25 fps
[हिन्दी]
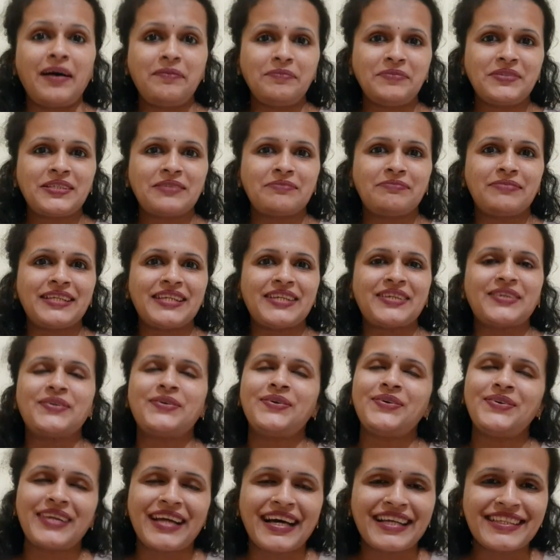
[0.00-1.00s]
आप सभी
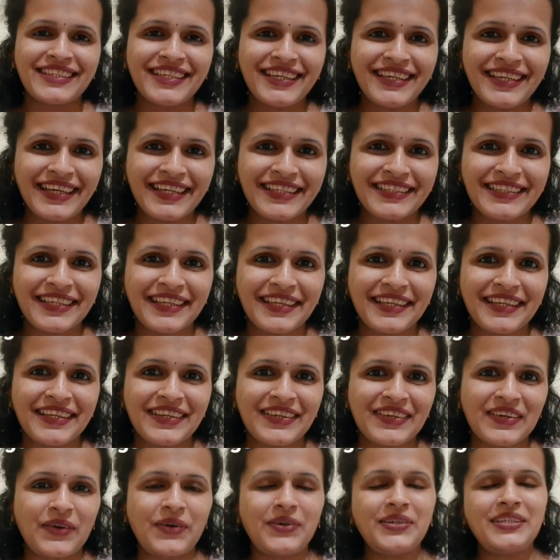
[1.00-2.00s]
को राधे राधे
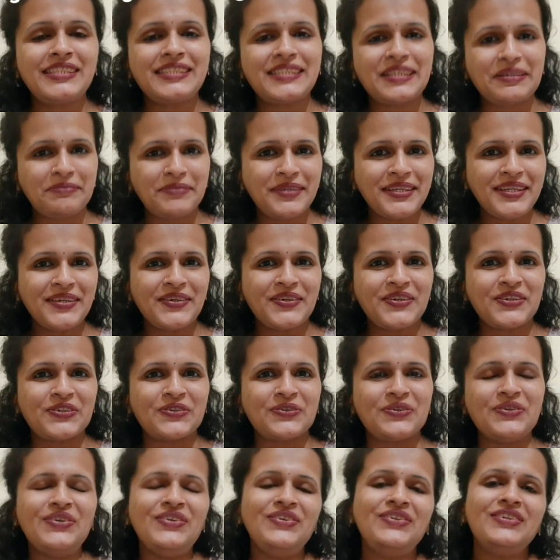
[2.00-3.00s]
और सभी
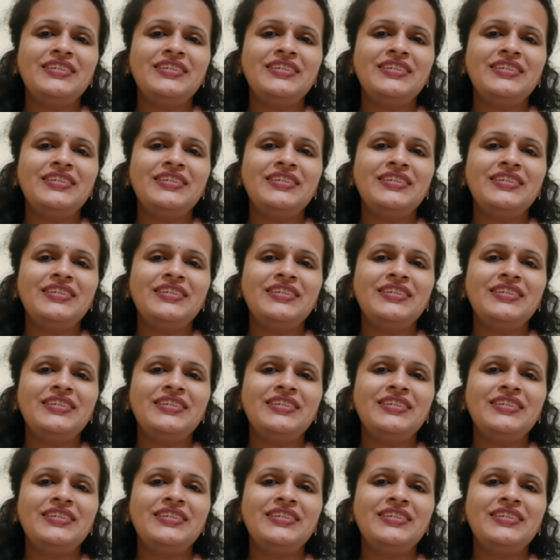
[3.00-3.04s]
को